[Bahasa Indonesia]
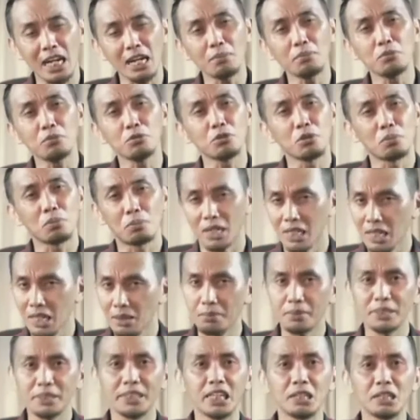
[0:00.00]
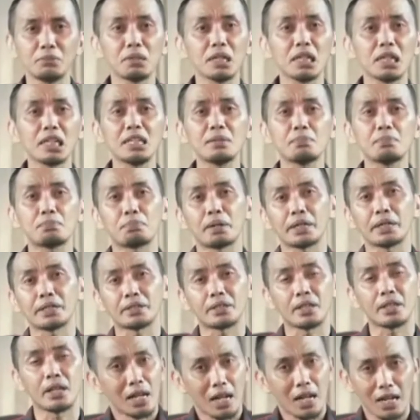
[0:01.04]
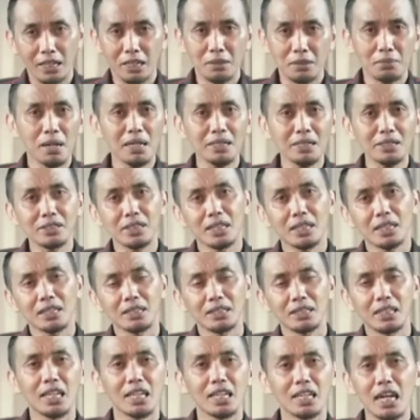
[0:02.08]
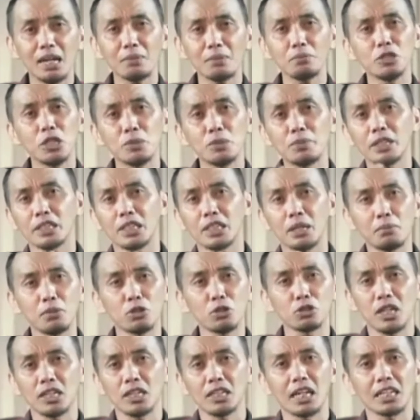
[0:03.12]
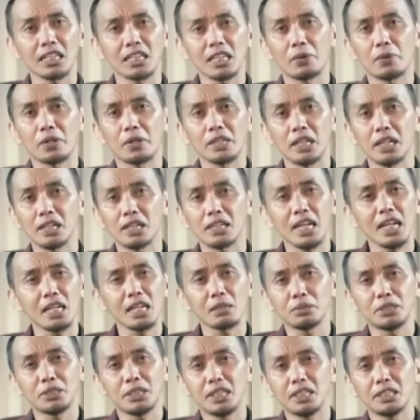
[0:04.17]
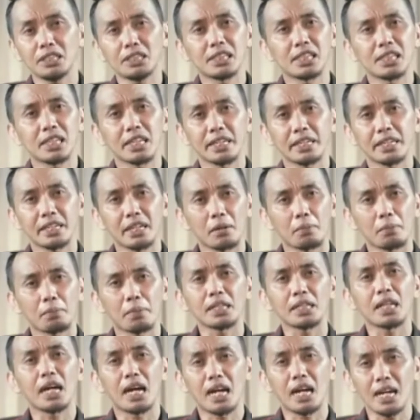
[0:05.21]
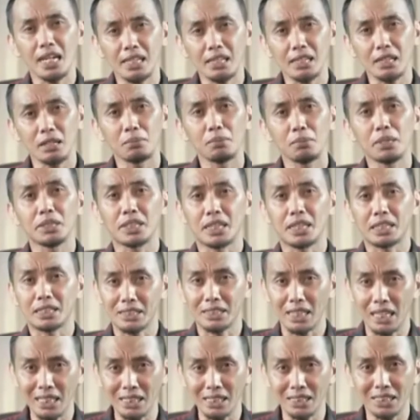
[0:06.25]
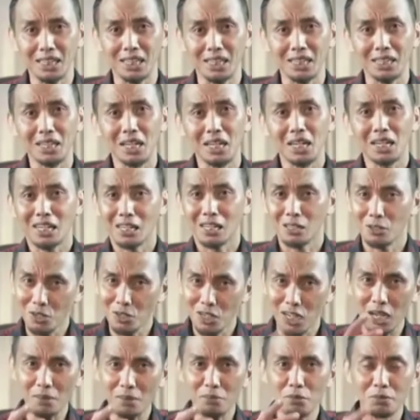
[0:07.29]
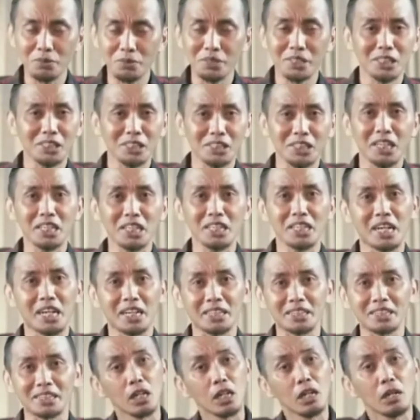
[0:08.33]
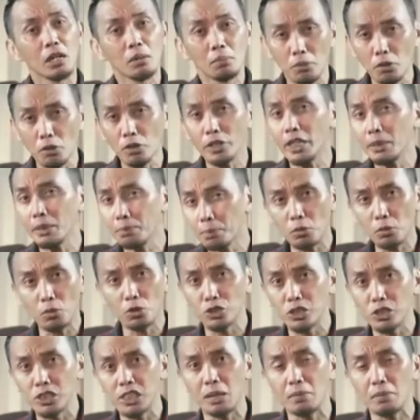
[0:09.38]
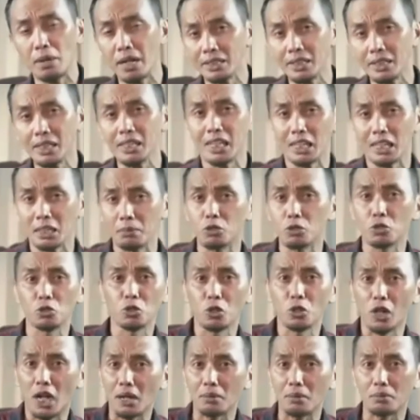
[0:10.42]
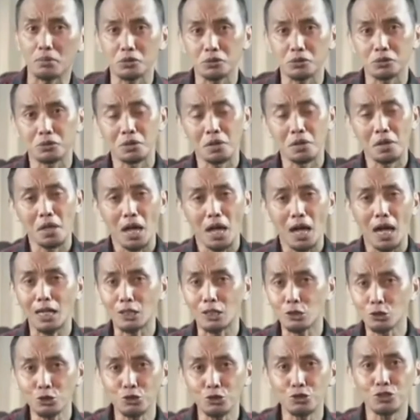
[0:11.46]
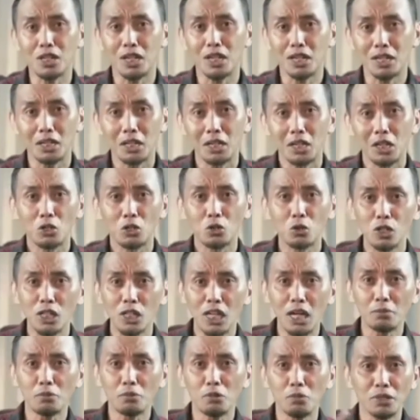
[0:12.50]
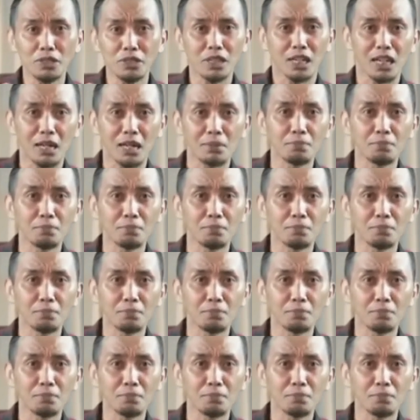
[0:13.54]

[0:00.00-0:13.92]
kamu malah menjadi berlipat. Akibatnya, nilai kamu di mata bos dan karyawan yang lain menjadi jelek. Padahal bisa saja kalau kamu menyelesaikan, mungkin promosi jabatan lagi menunggu kamu. Harusnya kuliahmu bisa